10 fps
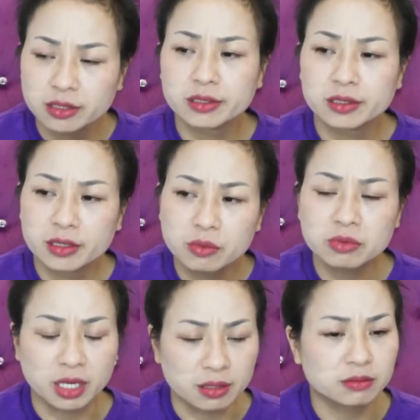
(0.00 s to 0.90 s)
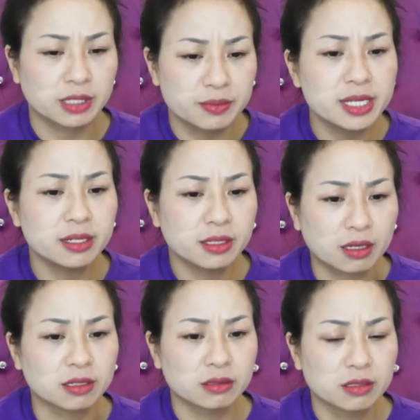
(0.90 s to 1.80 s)
Không nhận em điên thật
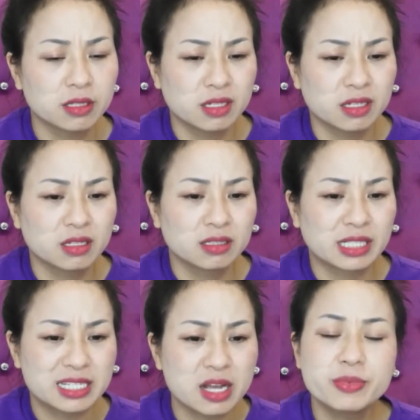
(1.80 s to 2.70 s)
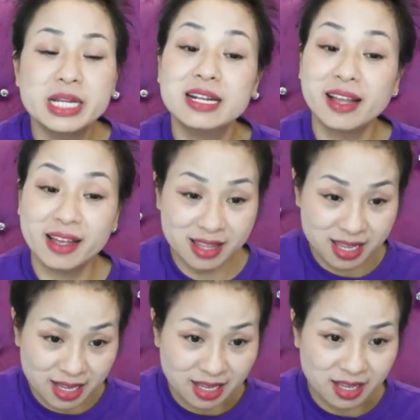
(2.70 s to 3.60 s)
ấy. Tại sao em điên thế
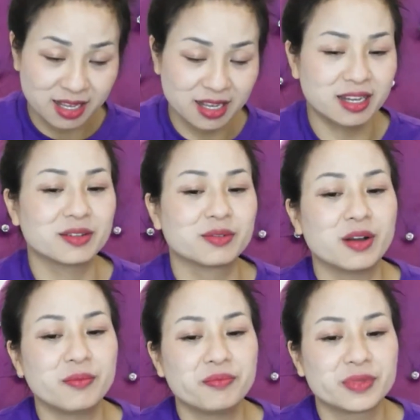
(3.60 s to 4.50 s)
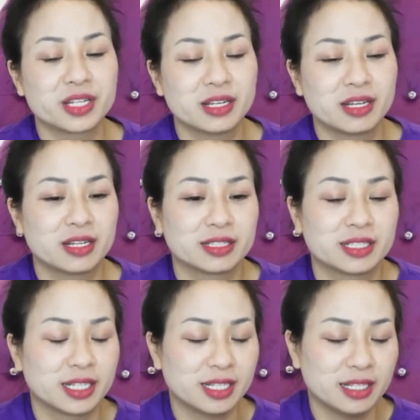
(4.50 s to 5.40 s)
nhỉ? Đúng không?
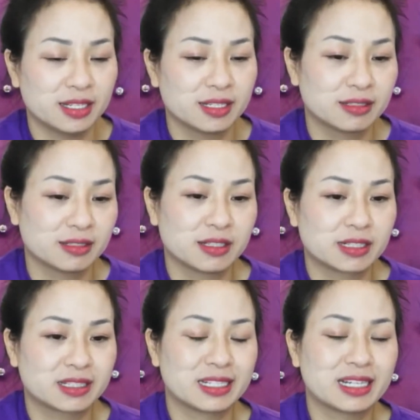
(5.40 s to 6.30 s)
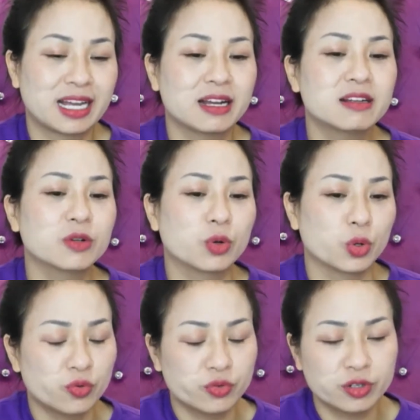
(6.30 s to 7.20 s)
Thì cái kháng cự của
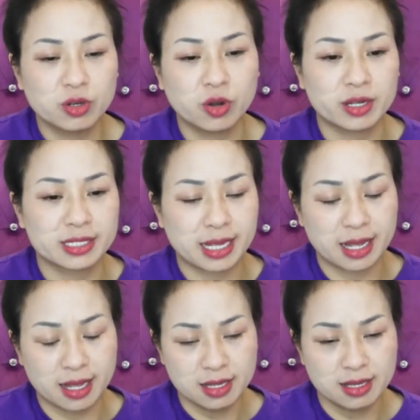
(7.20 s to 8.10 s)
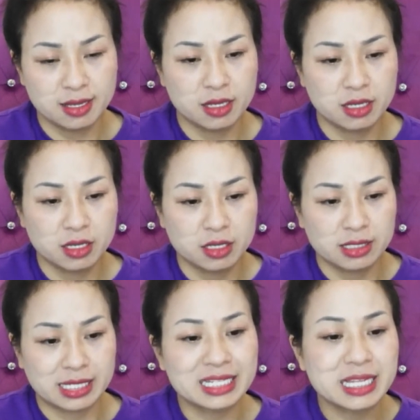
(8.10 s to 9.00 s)
đối phương họ sẽ
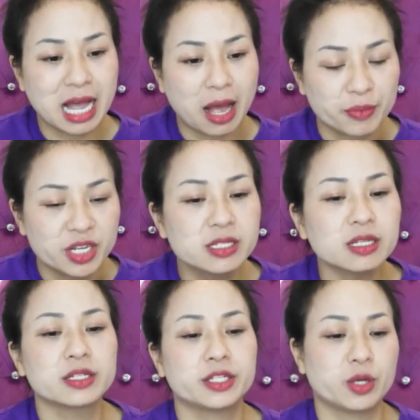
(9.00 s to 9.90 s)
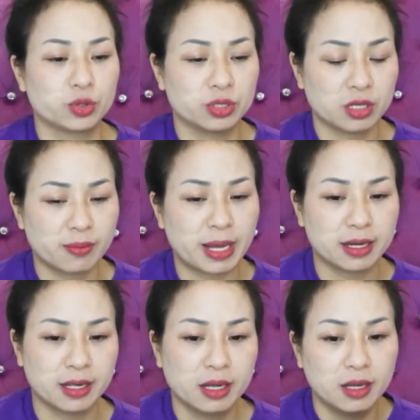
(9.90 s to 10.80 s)
giảm đi rất nhiều thưa các bạn.
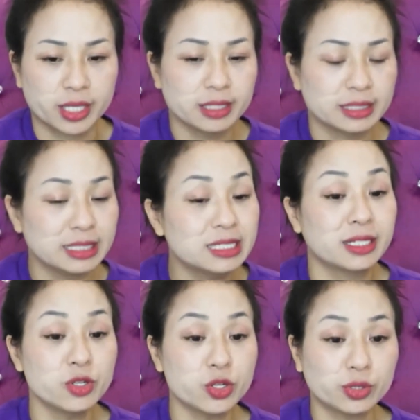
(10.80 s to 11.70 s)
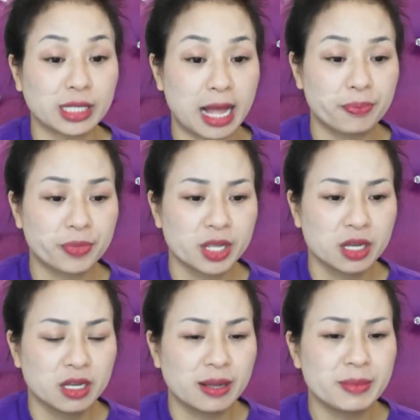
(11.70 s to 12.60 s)
Nhưng nếu như chúng ta
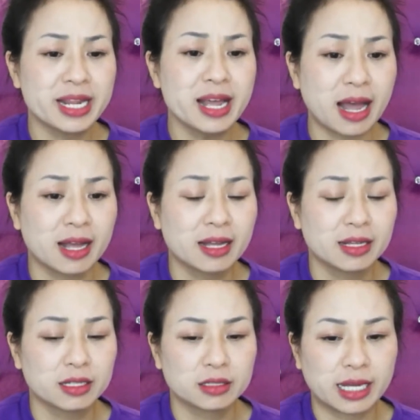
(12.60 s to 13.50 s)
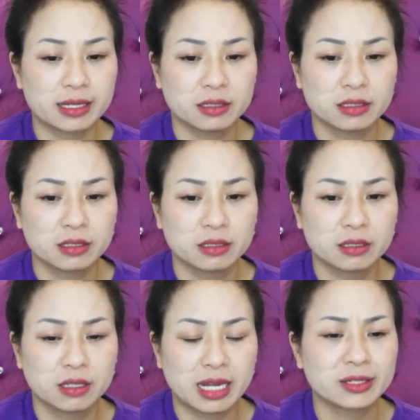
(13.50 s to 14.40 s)
em bị điên à? Thì
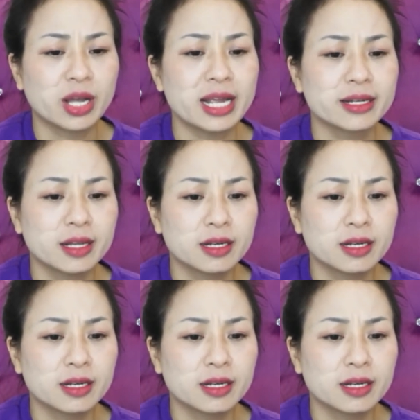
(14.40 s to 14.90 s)
anh nói ai điên?